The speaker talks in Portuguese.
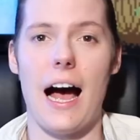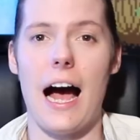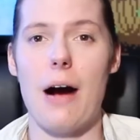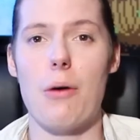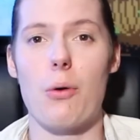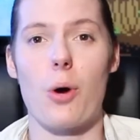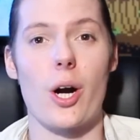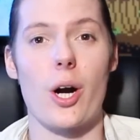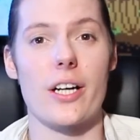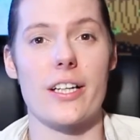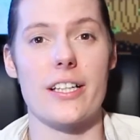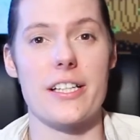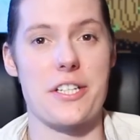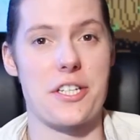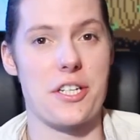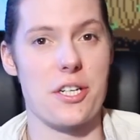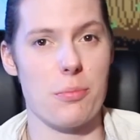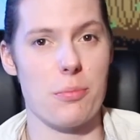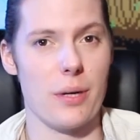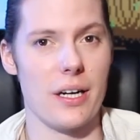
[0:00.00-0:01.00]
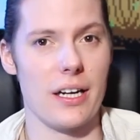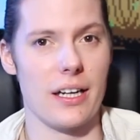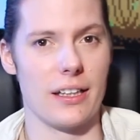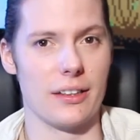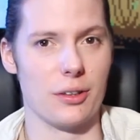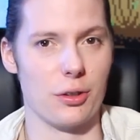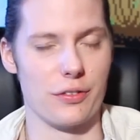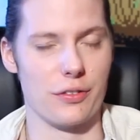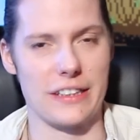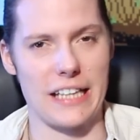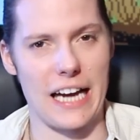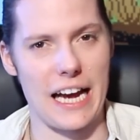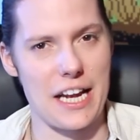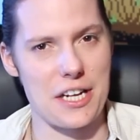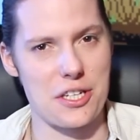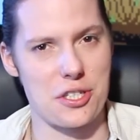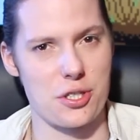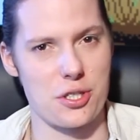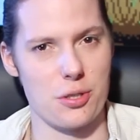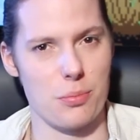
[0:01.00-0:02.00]
Warner tinha uma
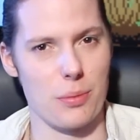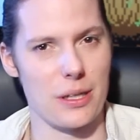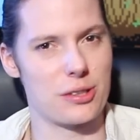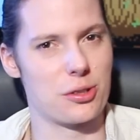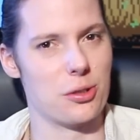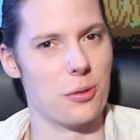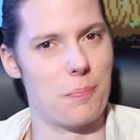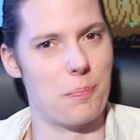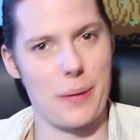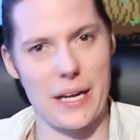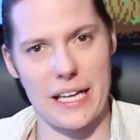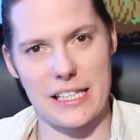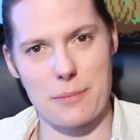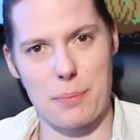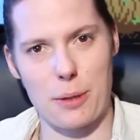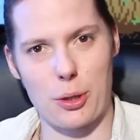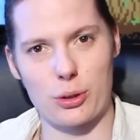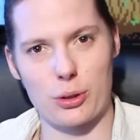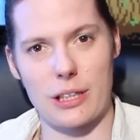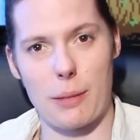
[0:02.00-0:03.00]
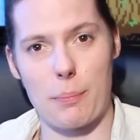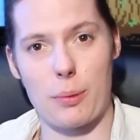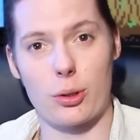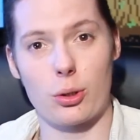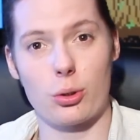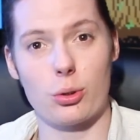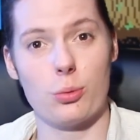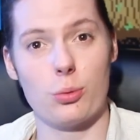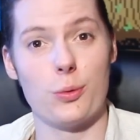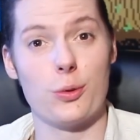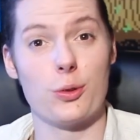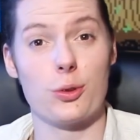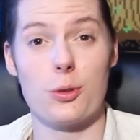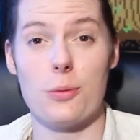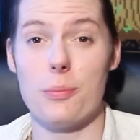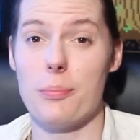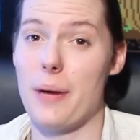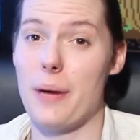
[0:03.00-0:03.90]
novidade, uma surpresa para contar para todo mundo,